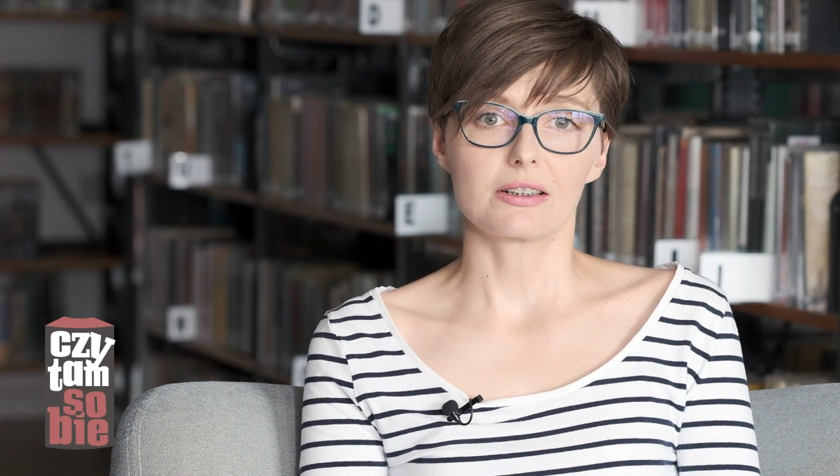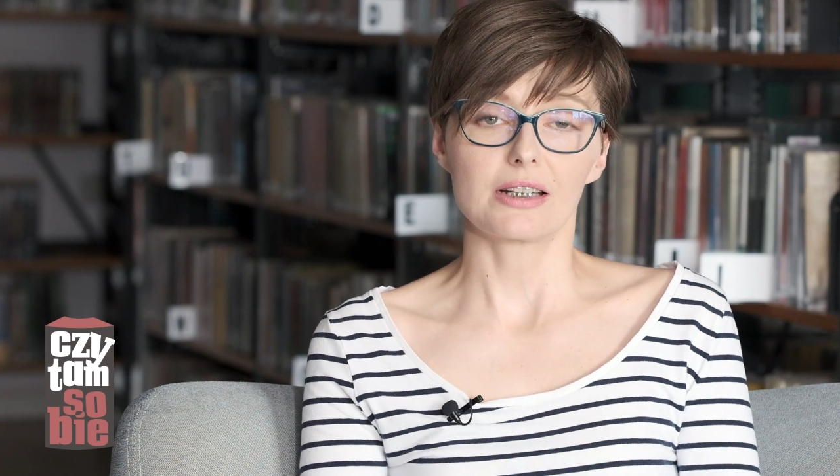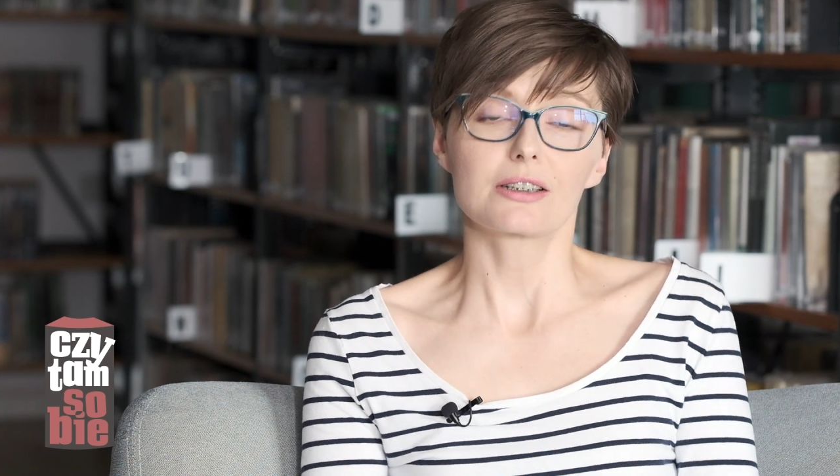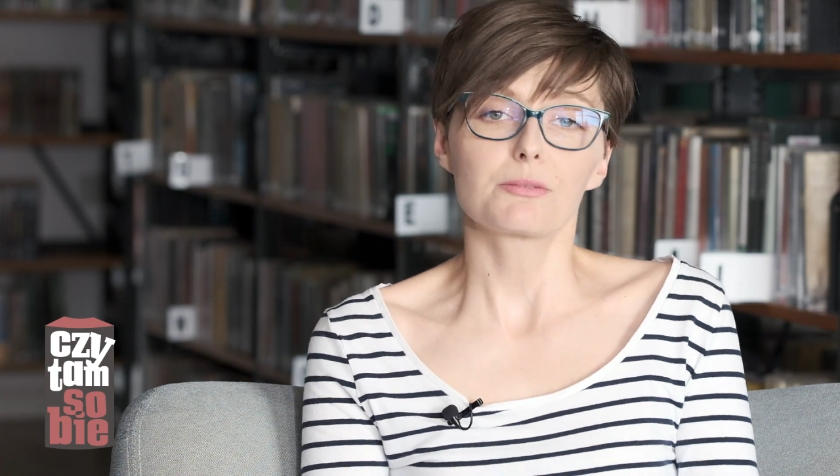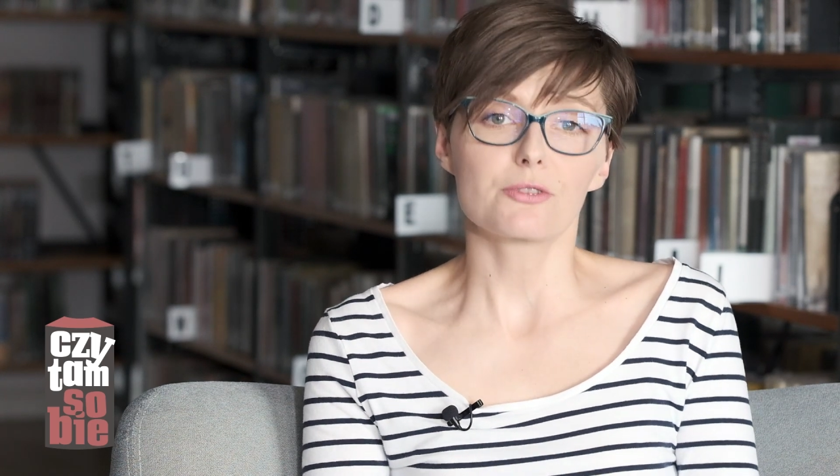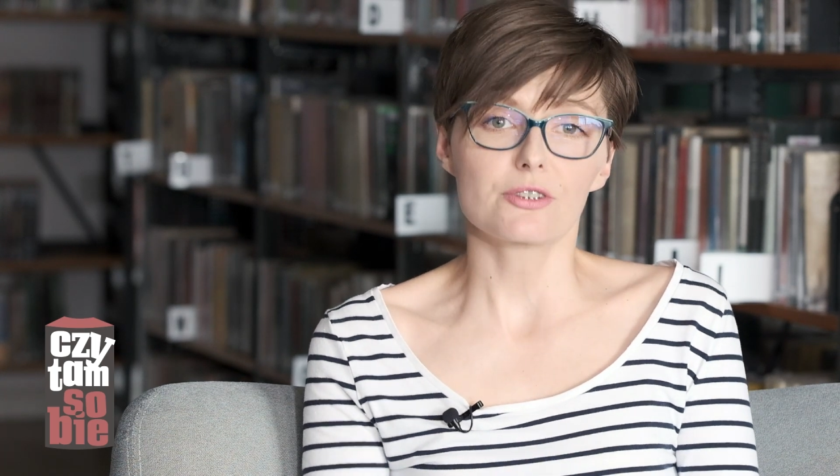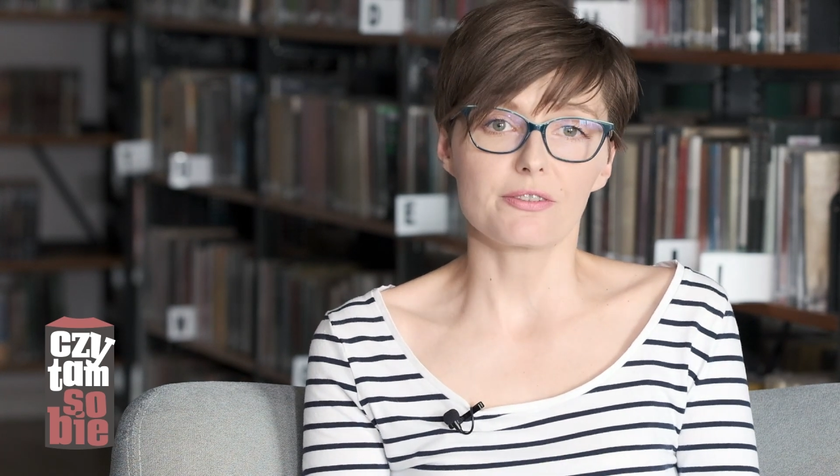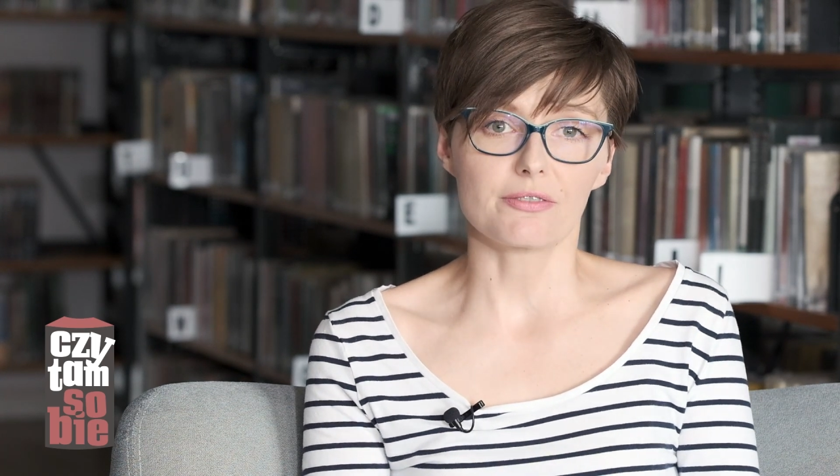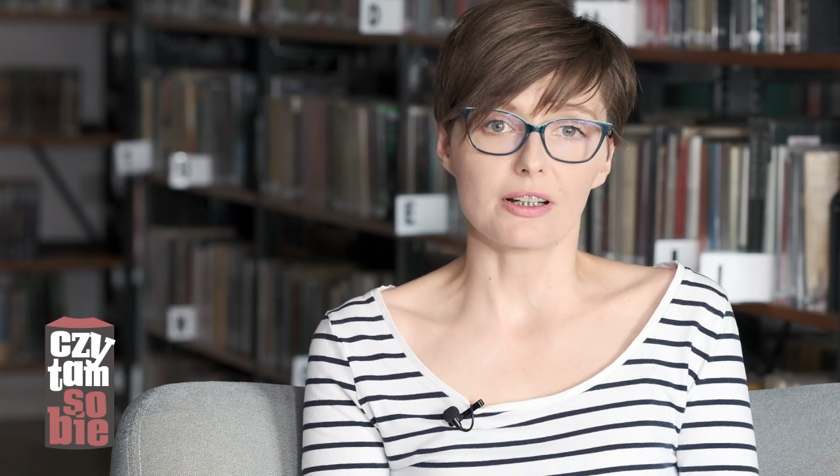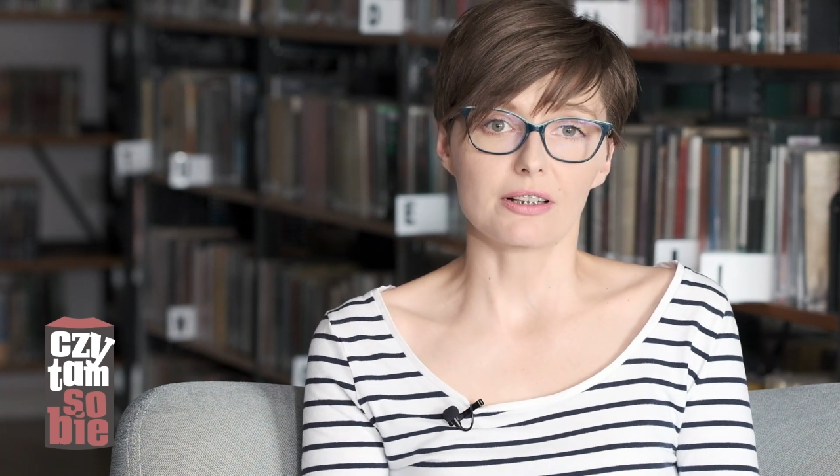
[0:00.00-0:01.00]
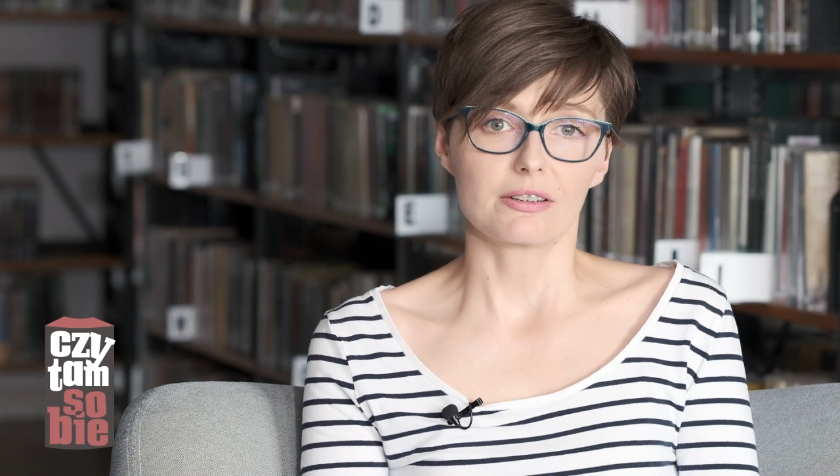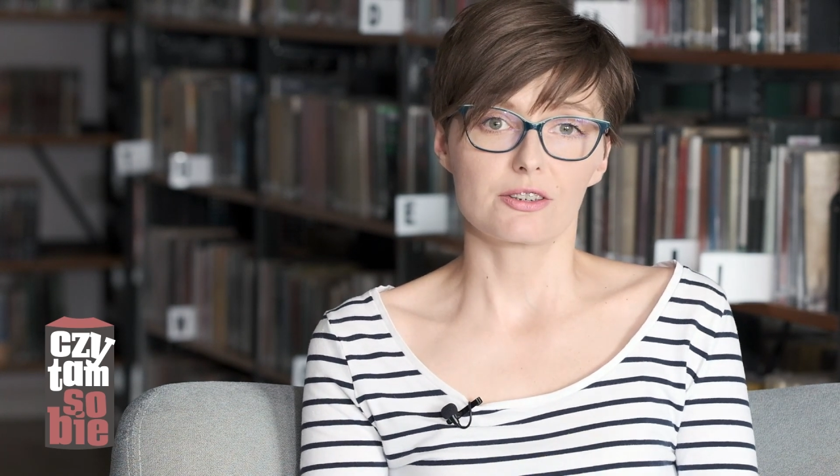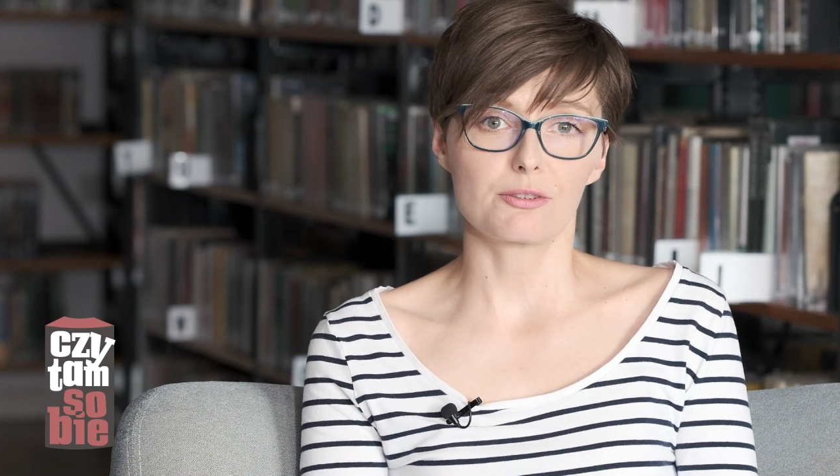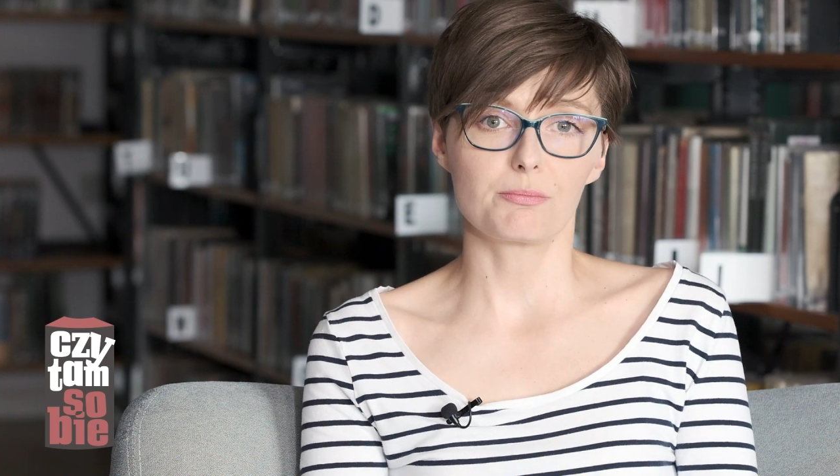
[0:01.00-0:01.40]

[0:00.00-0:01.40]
Jak to możliwe? Czy